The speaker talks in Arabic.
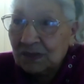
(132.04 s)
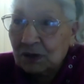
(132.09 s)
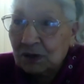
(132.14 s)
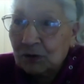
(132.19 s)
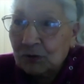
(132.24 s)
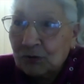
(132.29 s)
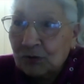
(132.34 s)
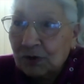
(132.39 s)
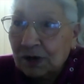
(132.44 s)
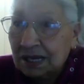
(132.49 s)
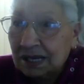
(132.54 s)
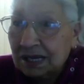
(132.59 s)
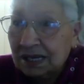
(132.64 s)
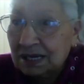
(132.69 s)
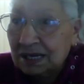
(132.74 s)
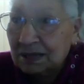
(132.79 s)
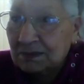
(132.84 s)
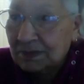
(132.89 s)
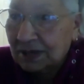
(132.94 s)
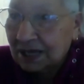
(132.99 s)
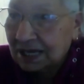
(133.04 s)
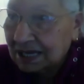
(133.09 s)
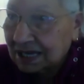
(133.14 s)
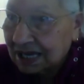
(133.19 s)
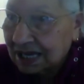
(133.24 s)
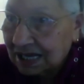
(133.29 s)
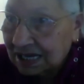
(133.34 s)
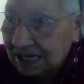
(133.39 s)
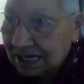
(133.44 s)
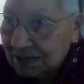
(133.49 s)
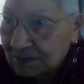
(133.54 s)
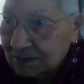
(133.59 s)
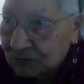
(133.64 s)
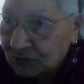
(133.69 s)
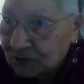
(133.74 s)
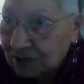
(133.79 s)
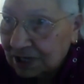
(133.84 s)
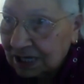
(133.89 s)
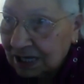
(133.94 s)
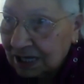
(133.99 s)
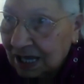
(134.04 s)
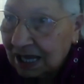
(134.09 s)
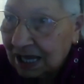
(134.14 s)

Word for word: هو لما اتكلموا كده